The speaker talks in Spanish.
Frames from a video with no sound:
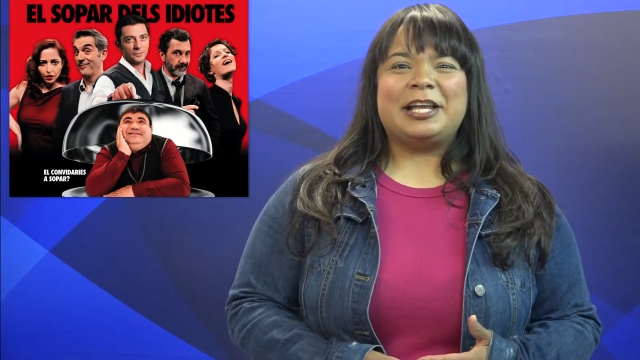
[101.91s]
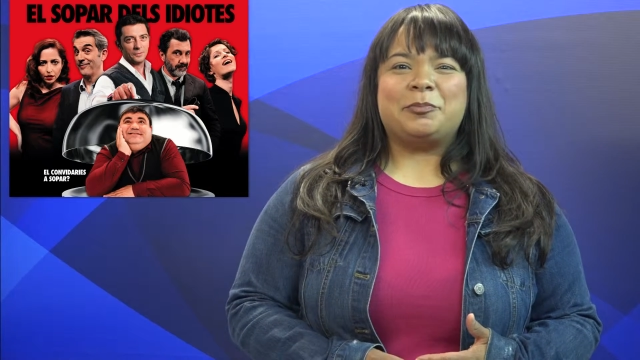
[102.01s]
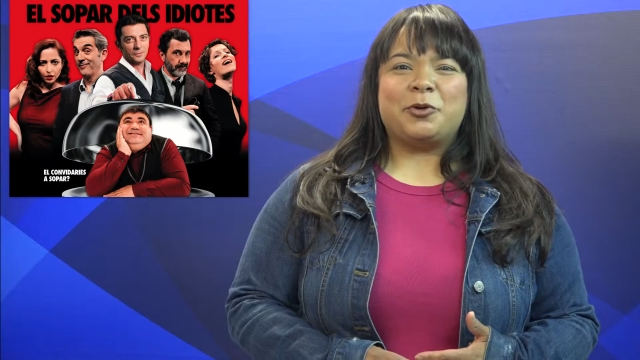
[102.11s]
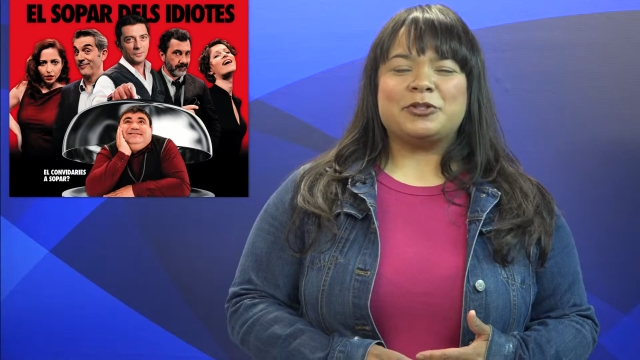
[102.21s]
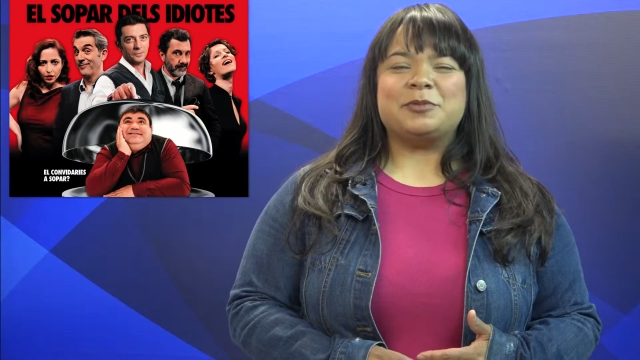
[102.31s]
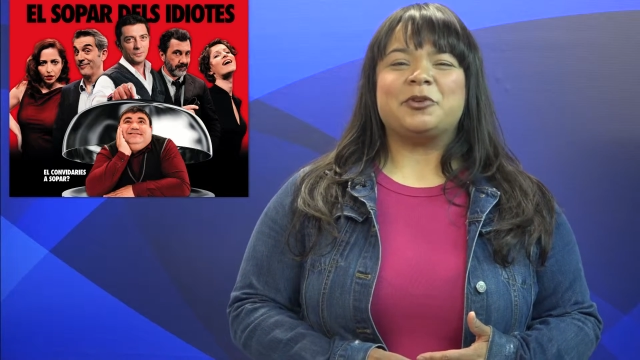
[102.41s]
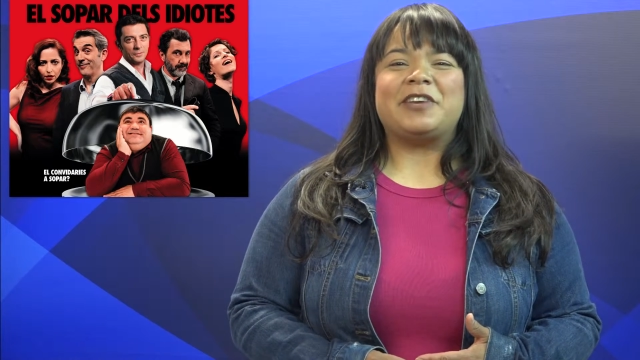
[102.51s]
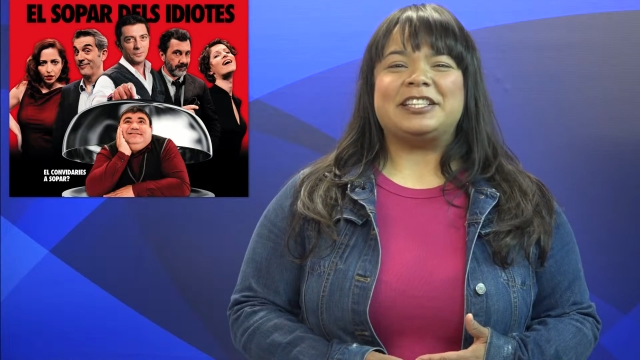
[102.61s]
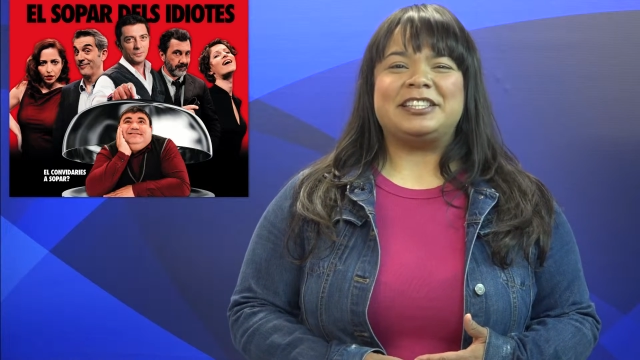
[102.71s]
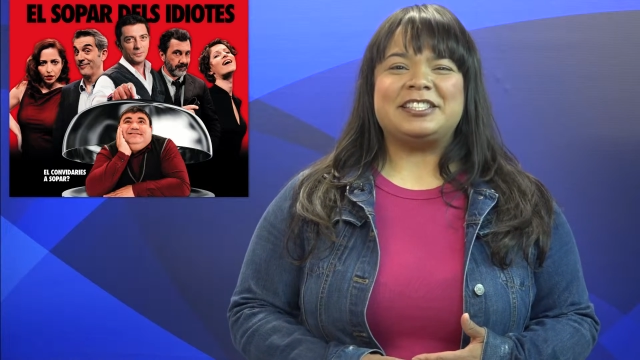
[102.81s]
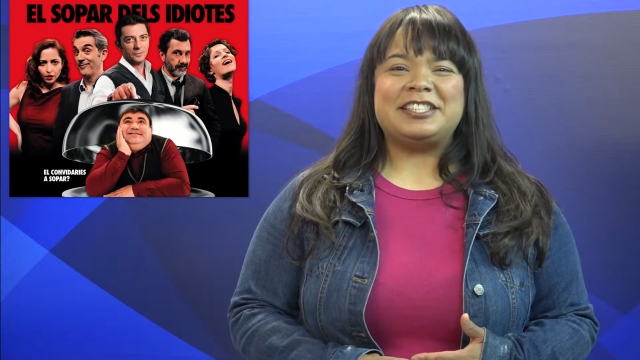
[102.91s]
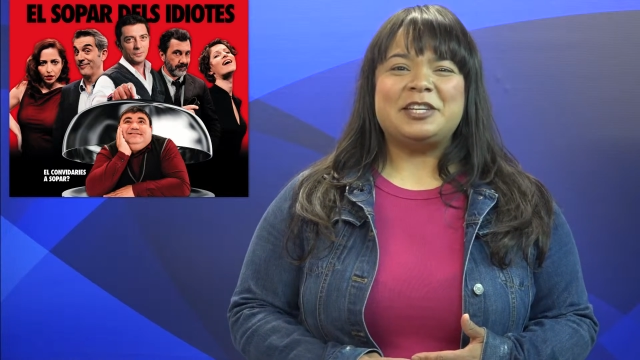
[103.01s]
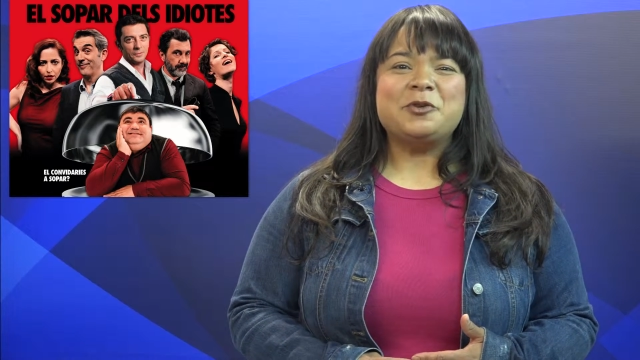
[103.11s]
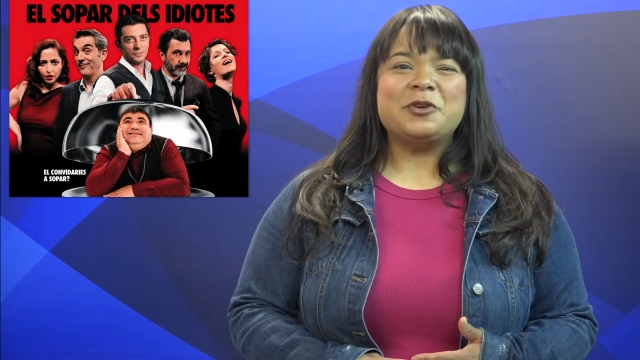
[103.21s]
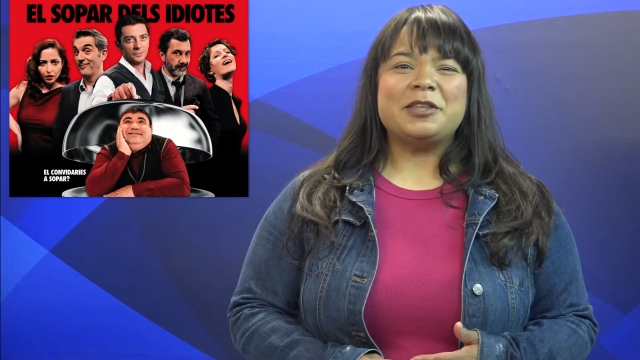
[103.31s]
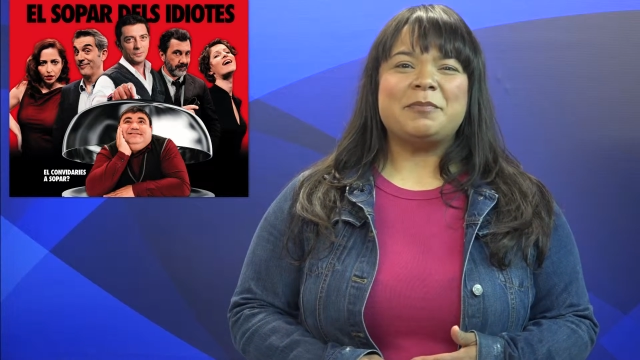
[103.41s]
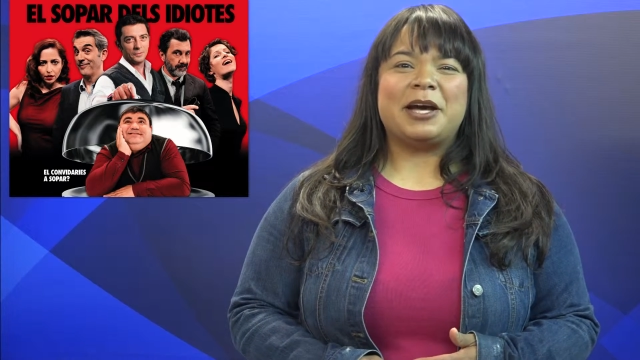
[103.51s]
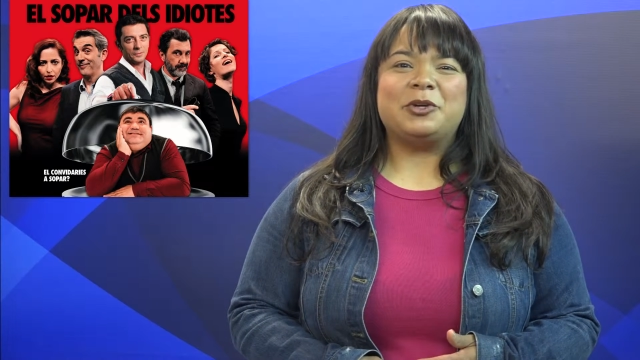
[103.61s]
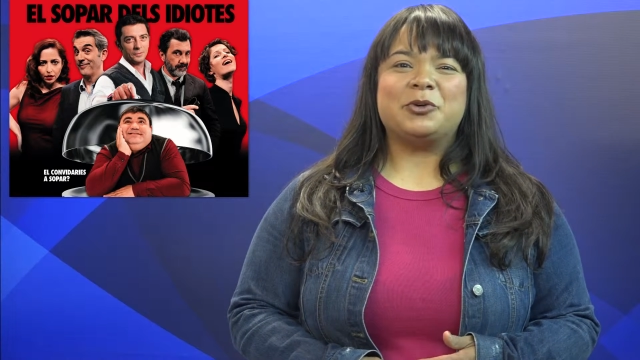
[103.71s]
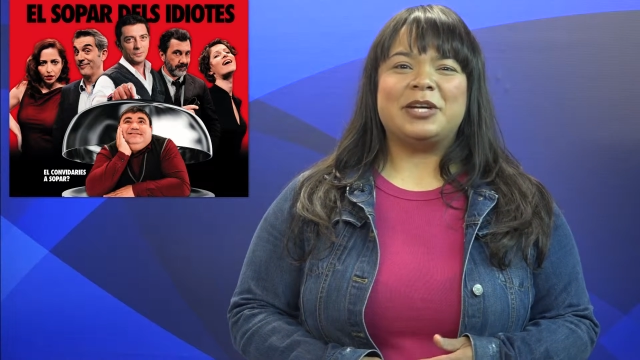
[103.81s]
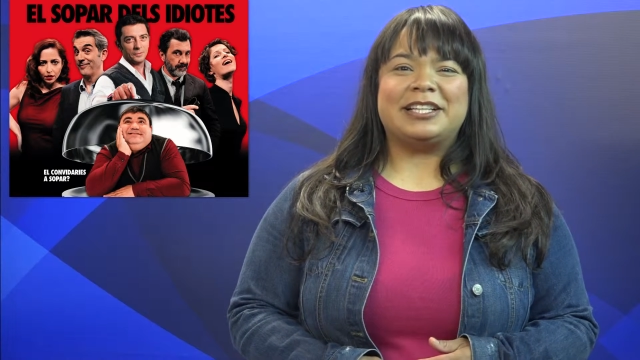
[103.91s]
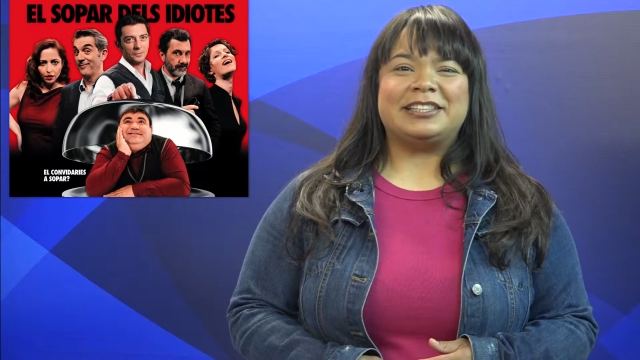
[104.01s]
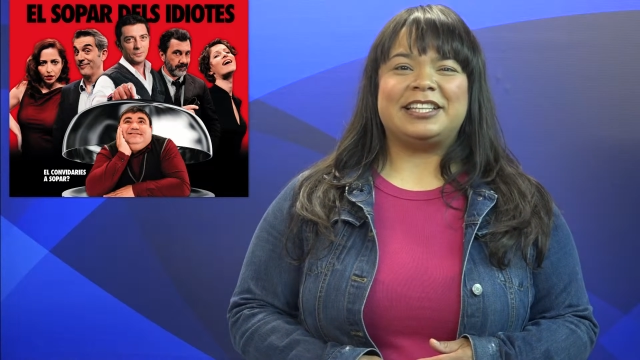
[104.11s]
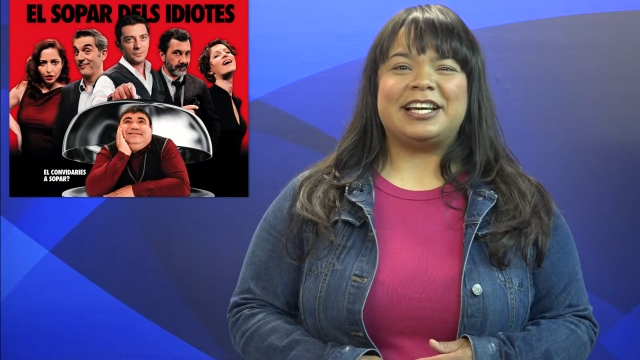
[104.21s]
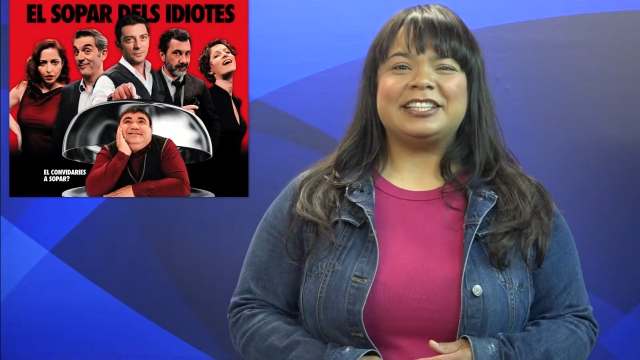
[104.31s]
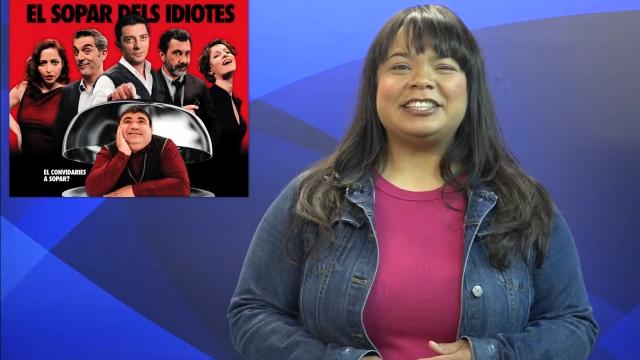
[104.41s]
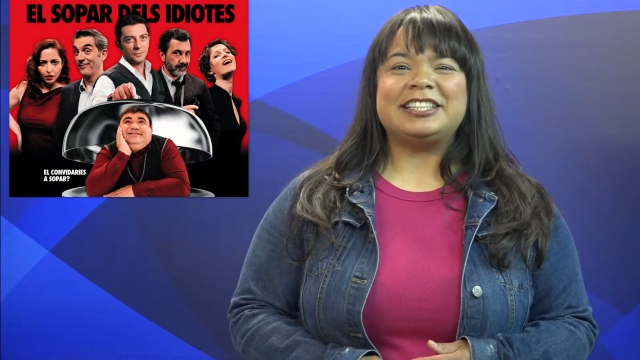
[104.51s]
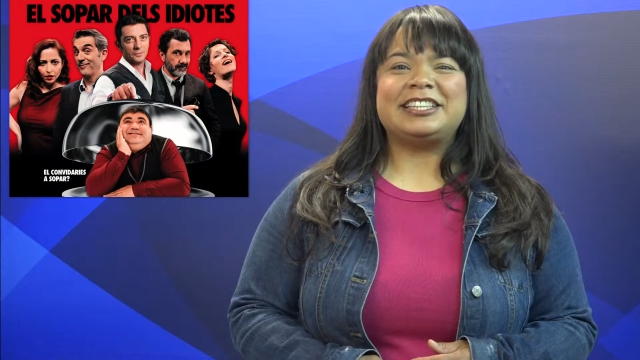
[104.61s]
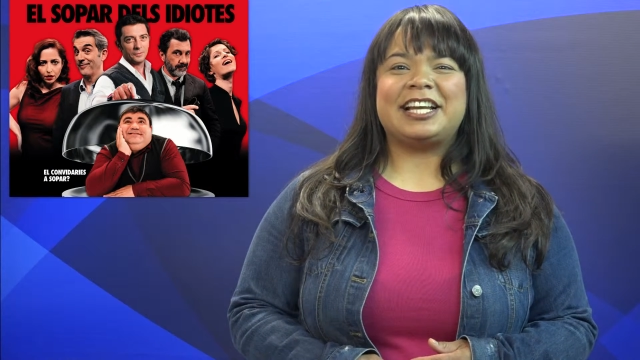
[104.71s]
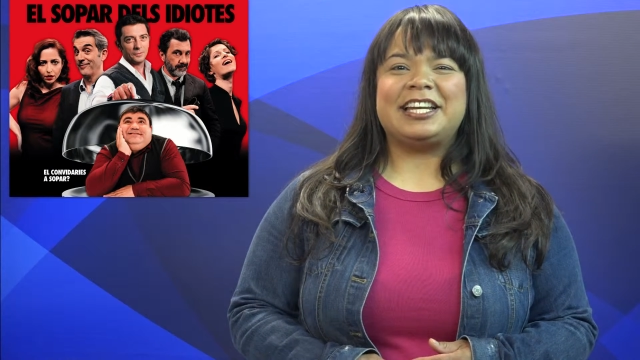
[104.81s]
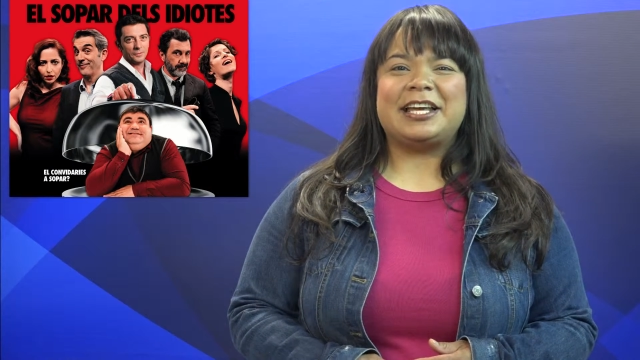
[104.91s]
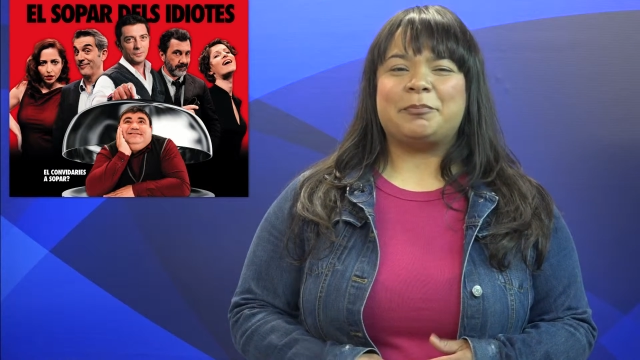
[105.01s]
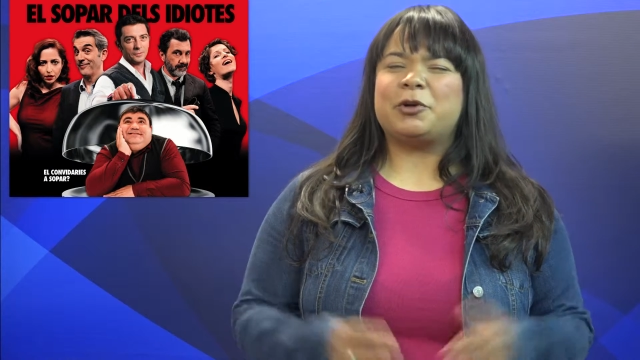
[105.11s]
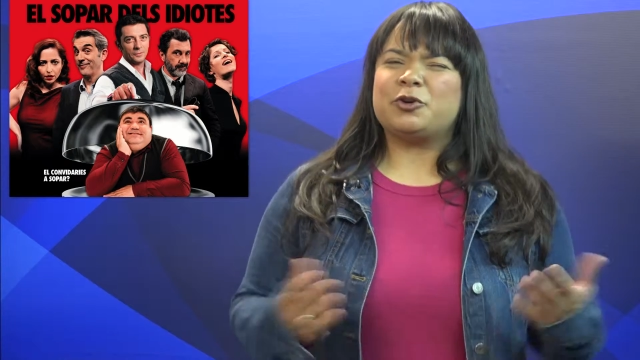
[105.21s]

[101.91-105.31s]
el próximo 25 de mayo en Teatre Talía.